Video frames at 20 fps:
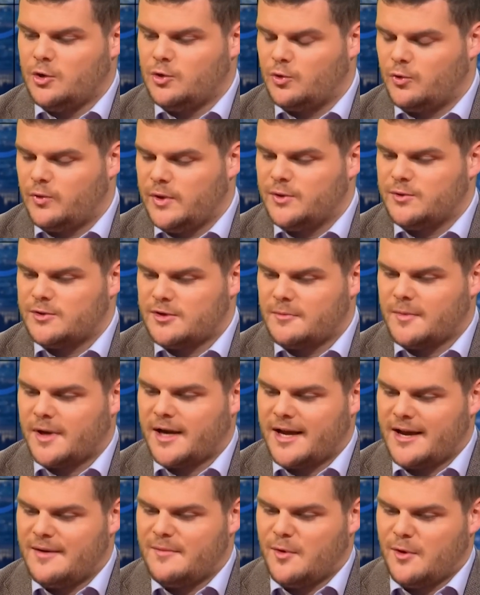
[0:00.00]
Donc oui, nous sommes
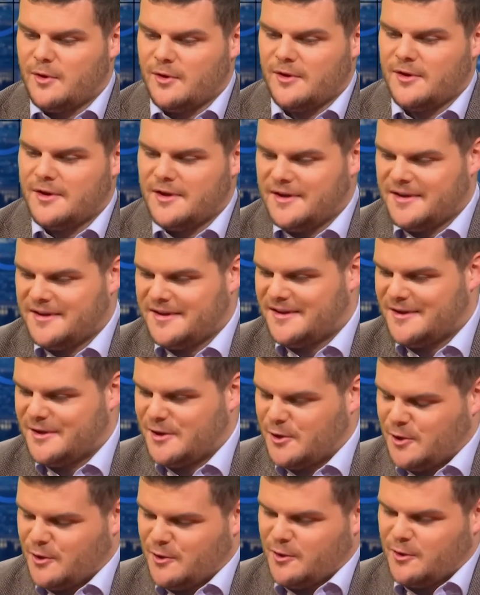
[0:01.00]
réellement
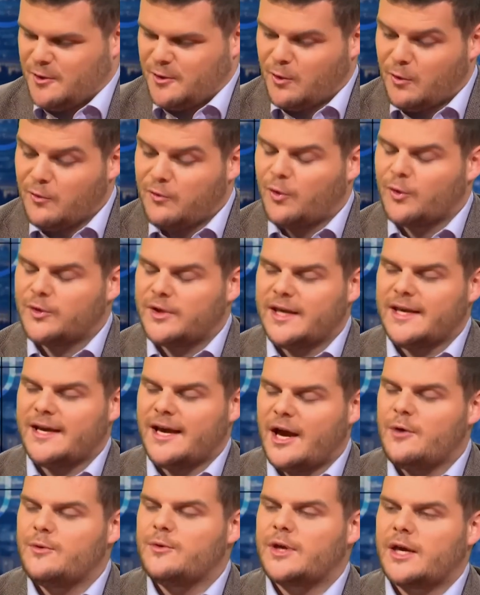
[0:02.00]
euh, confrontés
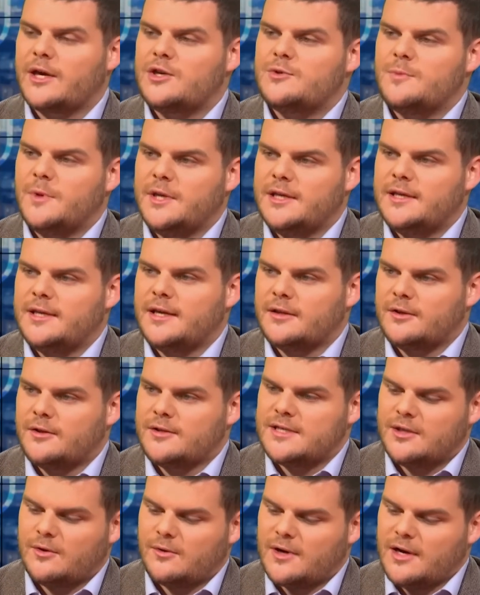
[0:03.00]
à une crise humanitaire dans
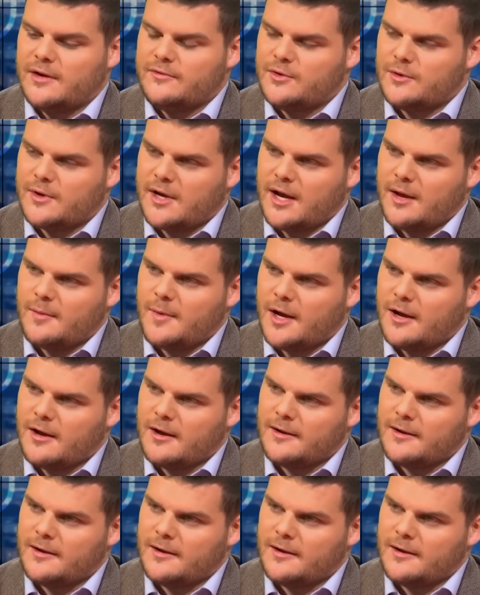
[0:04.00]
cette enclave du Haut-Karabakh.